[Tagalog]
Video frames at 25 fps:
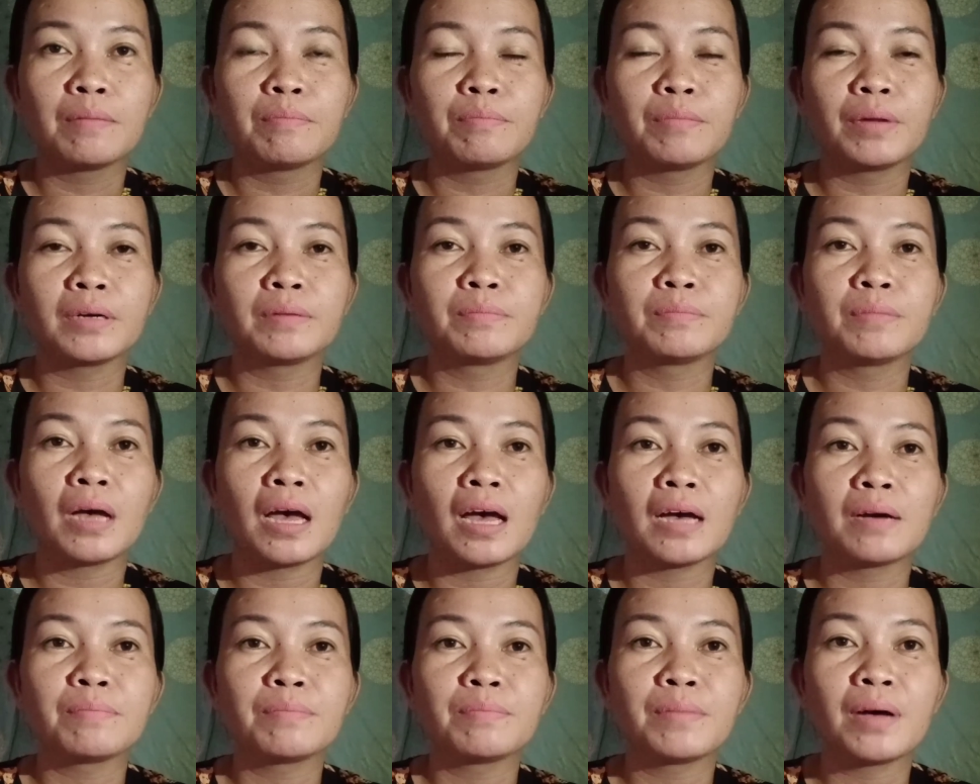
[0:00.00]

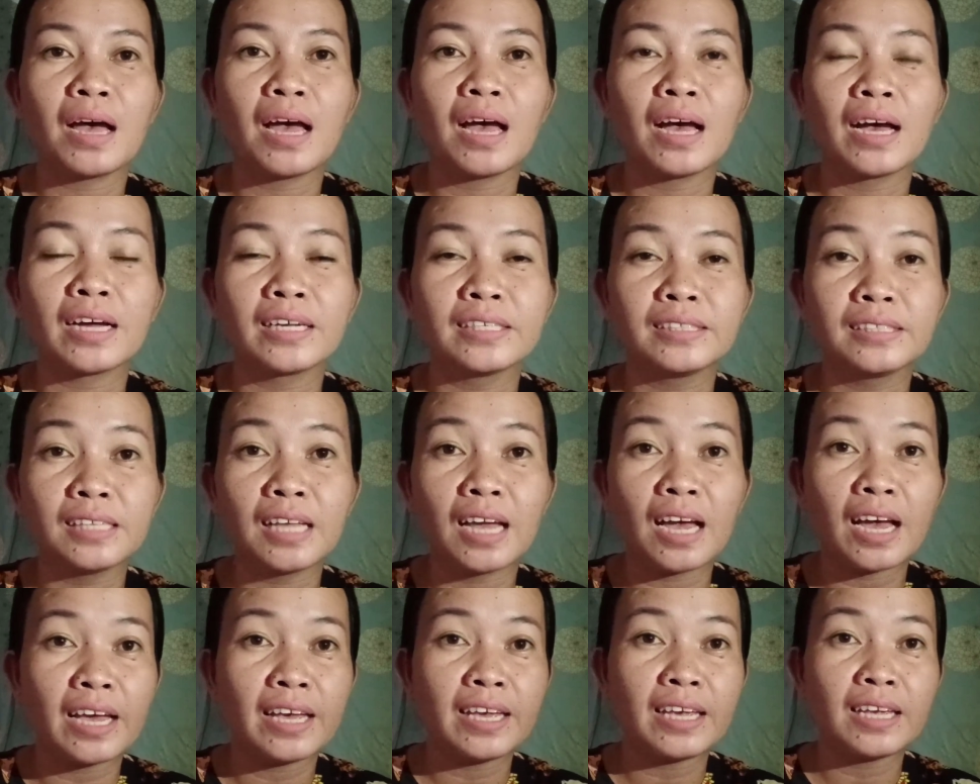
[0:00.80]
magmaang-maangan
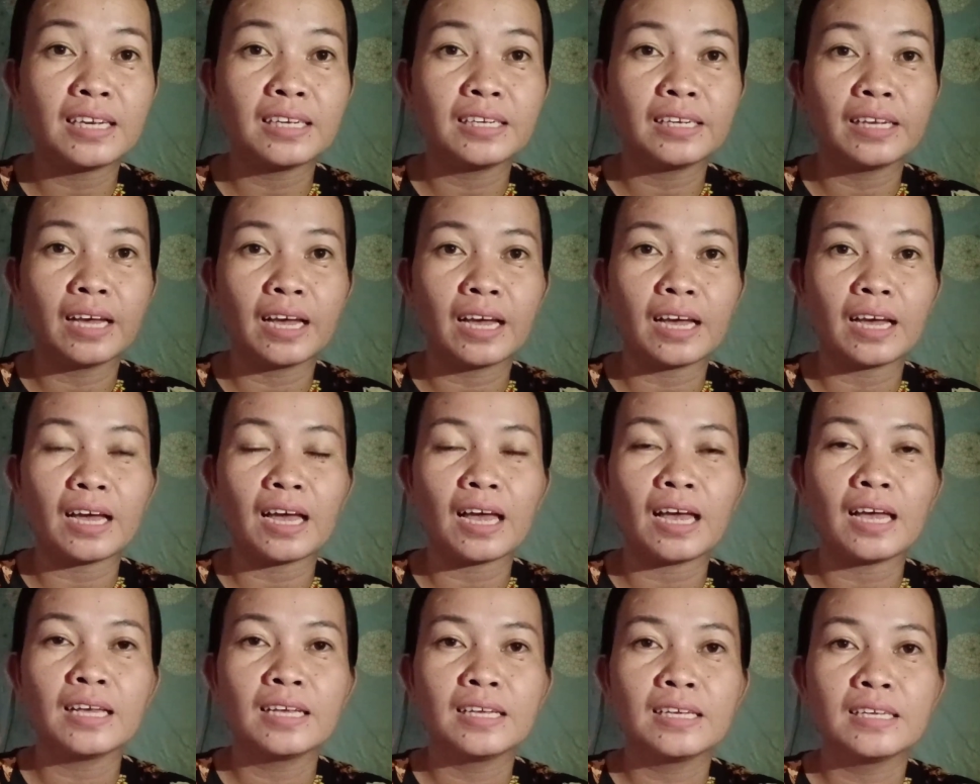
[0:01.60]
dahil nga
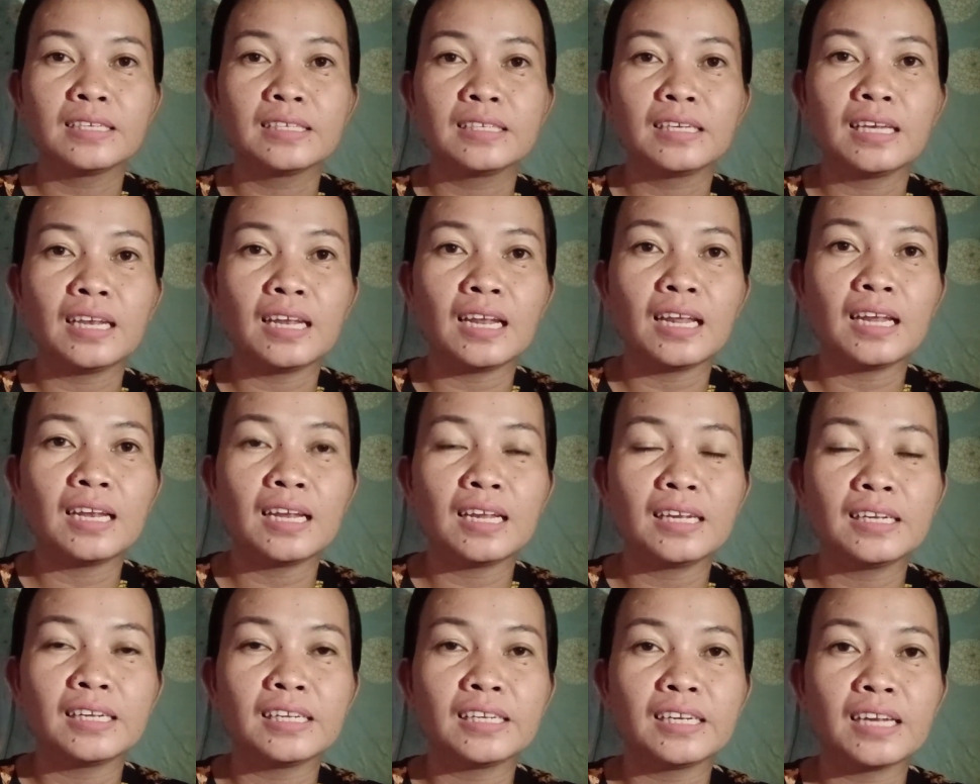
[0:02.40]
ka,
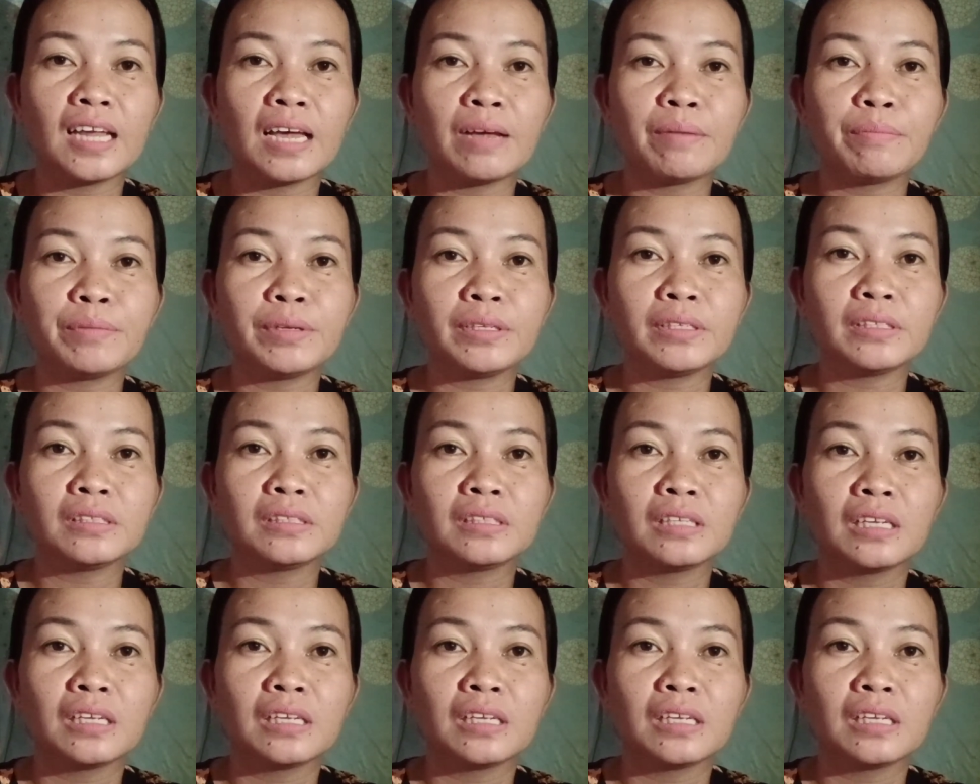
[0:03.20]
kilala na namin,